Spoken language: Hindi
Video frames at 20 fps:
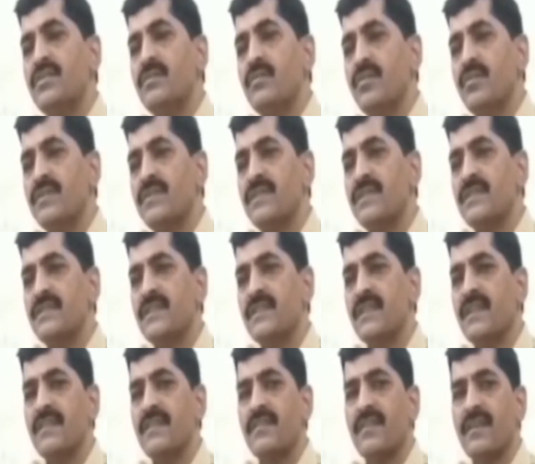पुलिस
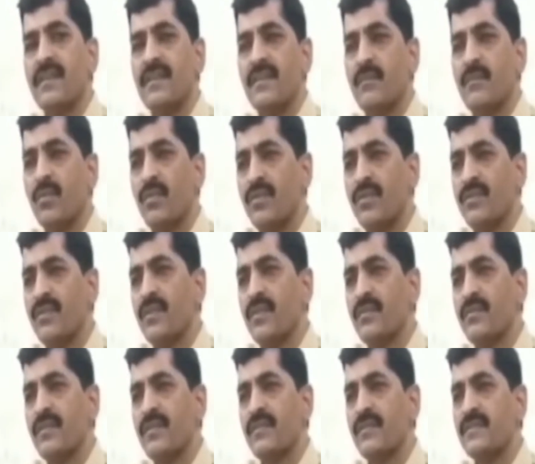स्टेशन के सहायक पुलिस
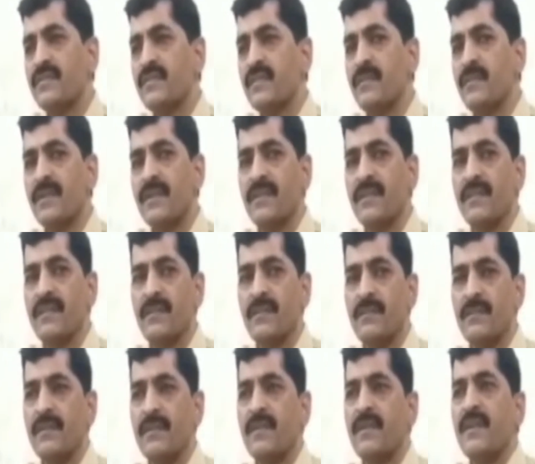आयुक्त संजय पाटिल साहब
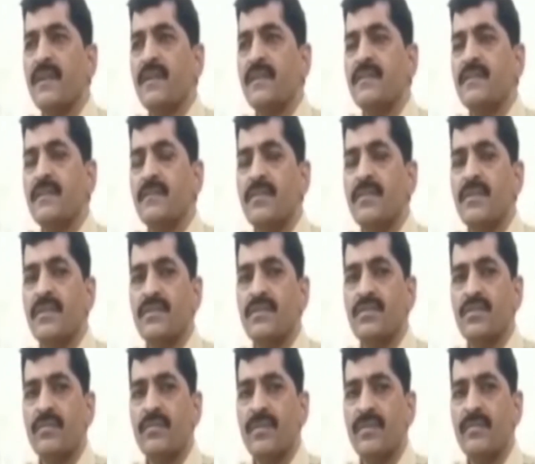जब
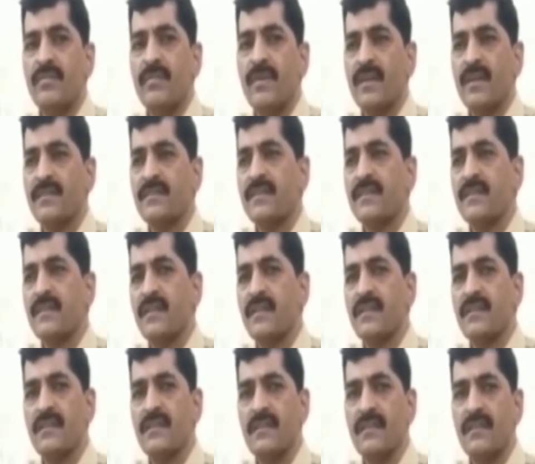24 मार्च के
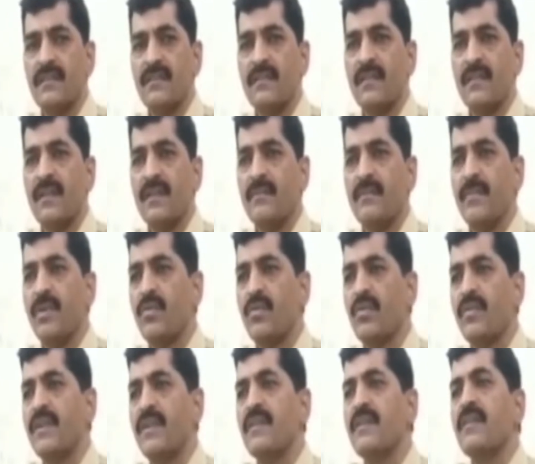रात नाइट
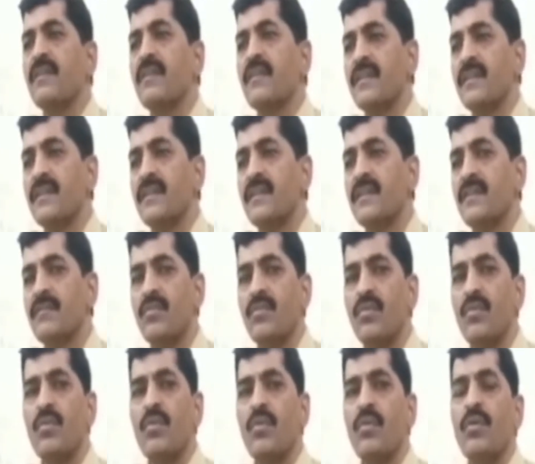पेट्रोलिंग कर रहे थे तब
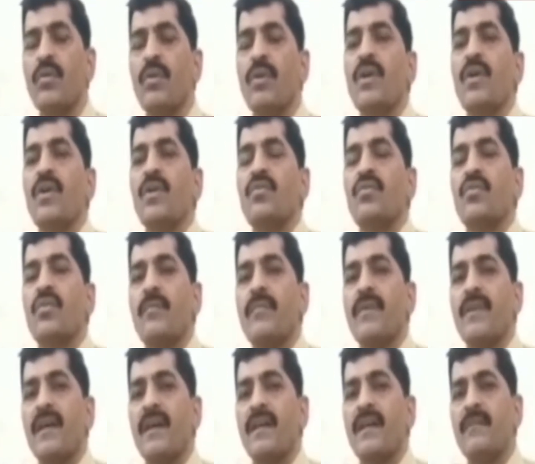उनको
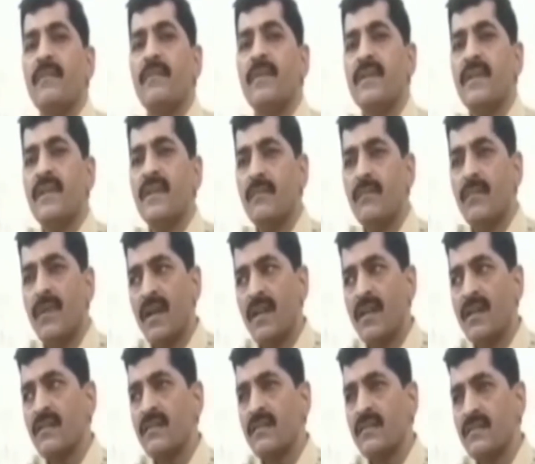स्वामीनारायण मंदिर
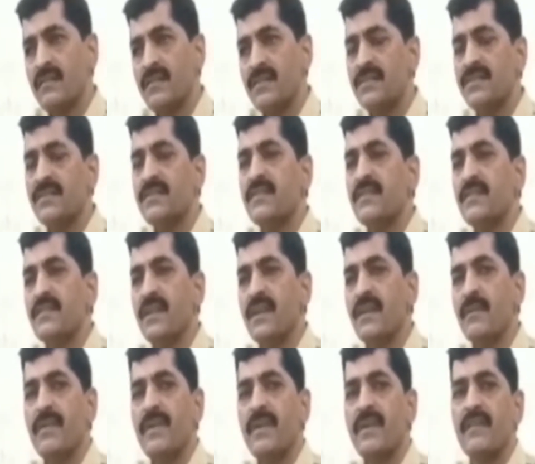मालड़ ईस्ट
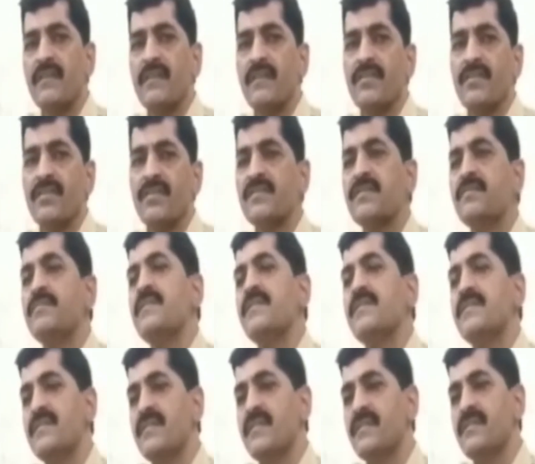यहाँ पे एक
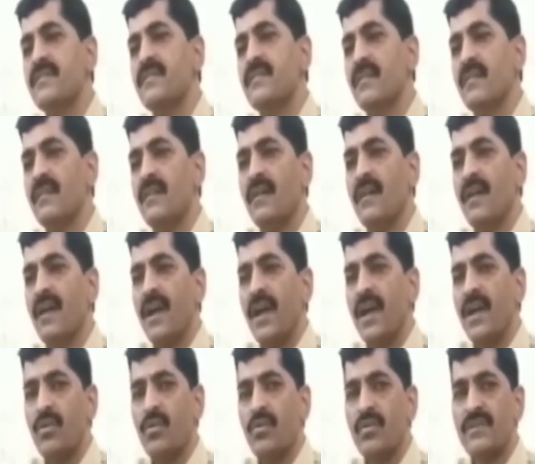सस्पिशियस
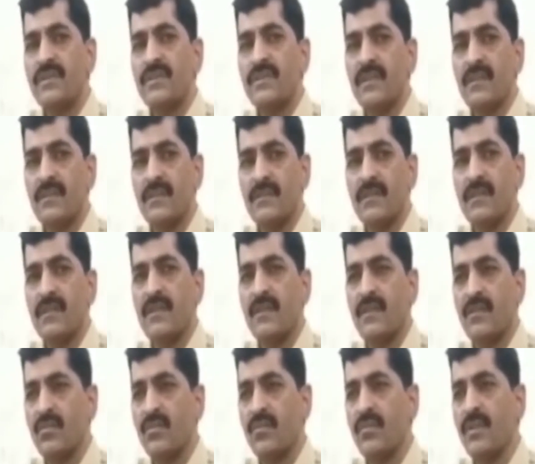ऑटो रिक्शा
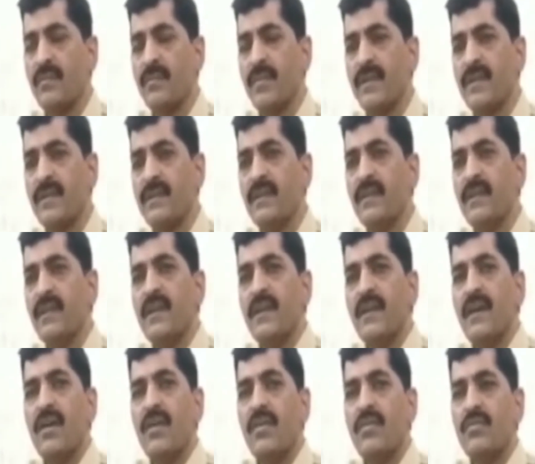उन्होंने पाई
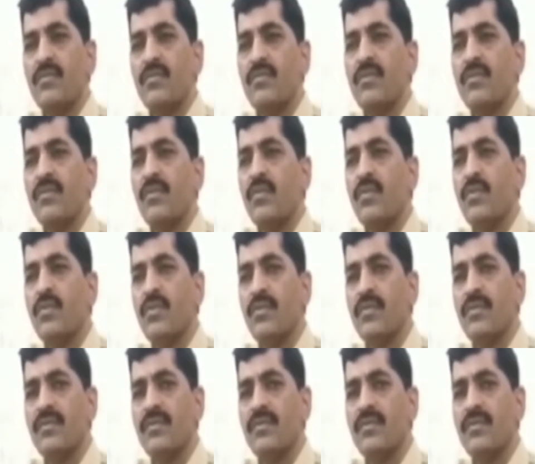और उन लोगों